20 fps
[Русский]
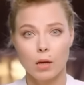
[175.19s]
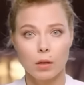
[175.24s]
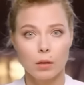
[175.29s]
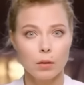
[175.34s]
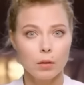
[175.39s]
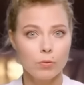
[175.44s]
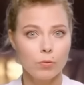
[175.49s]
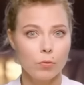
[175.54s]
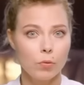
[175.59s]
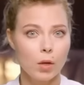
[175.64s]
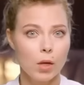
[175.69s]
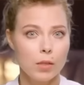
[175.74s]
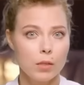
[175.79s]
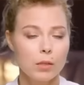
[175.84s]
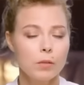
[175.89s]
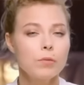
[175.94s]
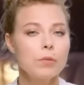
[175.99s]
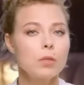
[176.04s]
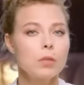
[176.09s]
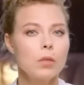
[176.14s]
Кадыров
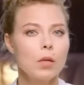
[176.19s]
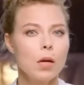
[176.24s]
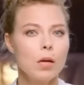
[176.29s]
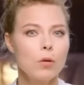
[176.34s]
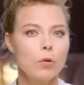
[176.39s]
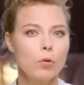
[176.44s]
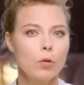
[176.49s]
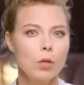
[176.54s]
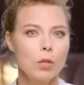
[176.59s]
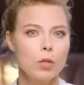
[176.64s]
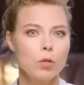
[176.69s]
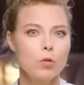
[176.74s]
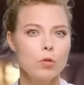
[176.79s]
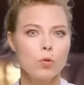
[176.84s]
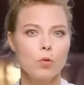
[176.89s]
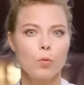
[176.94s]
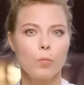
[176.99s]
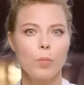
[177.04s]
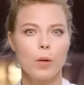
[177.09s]
угодил в Центральную клиническую